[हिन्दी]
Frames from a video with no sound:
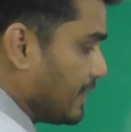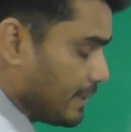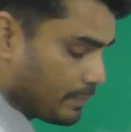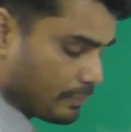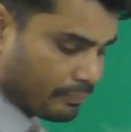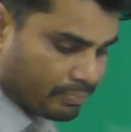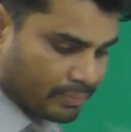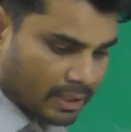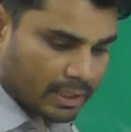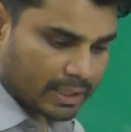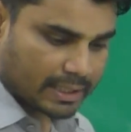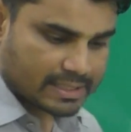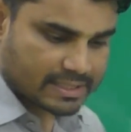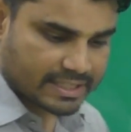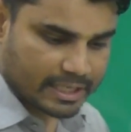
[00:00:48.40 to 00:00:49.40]
है
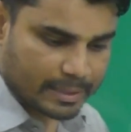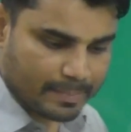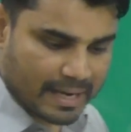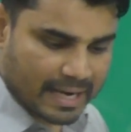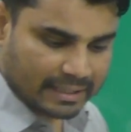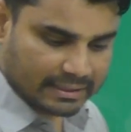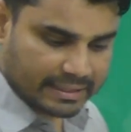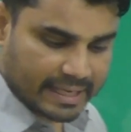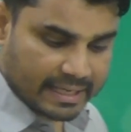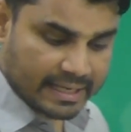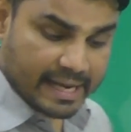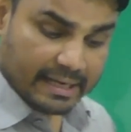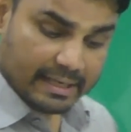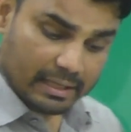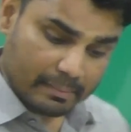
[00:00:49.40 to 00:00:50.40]
इसके बाद कह
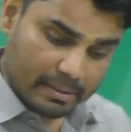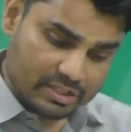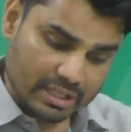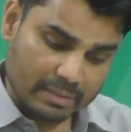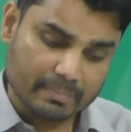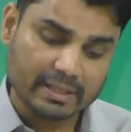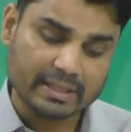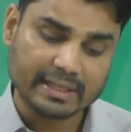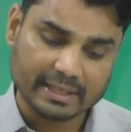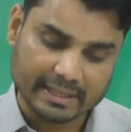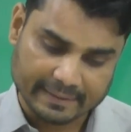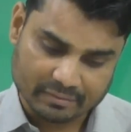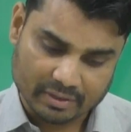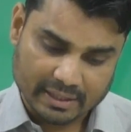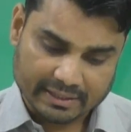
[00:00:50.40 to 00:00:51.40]
रहा है कमीशन भी
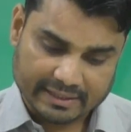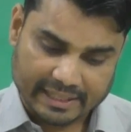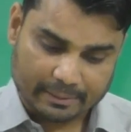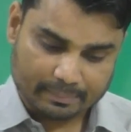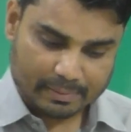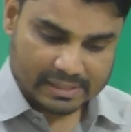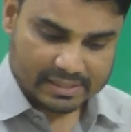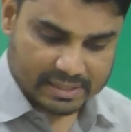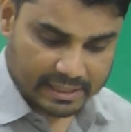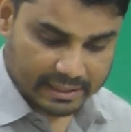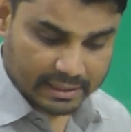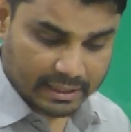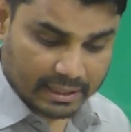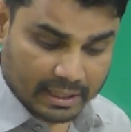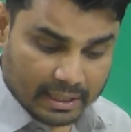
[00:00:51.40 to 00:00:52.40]
देंगे टेन
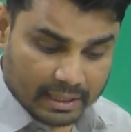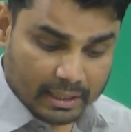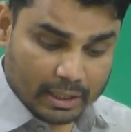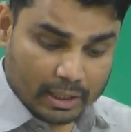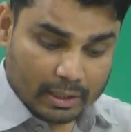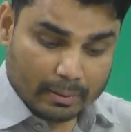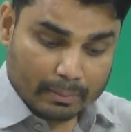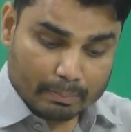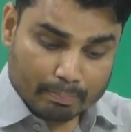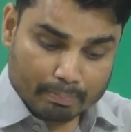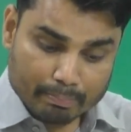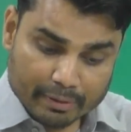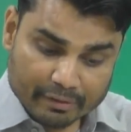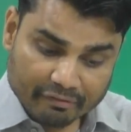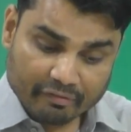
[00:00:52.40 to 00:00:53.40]
परसेंट
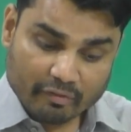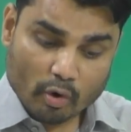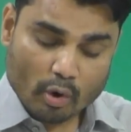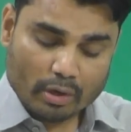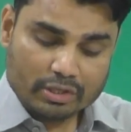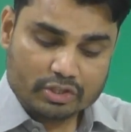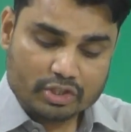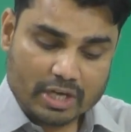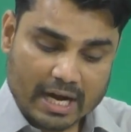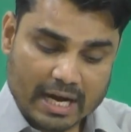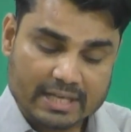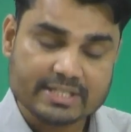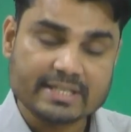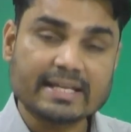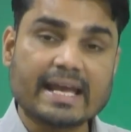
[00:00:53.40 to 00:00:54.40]
बिफोर
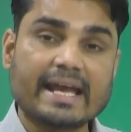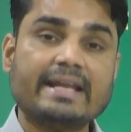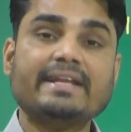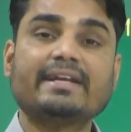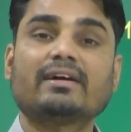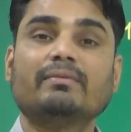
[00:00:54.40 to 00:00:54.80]
चार्जिंग एनी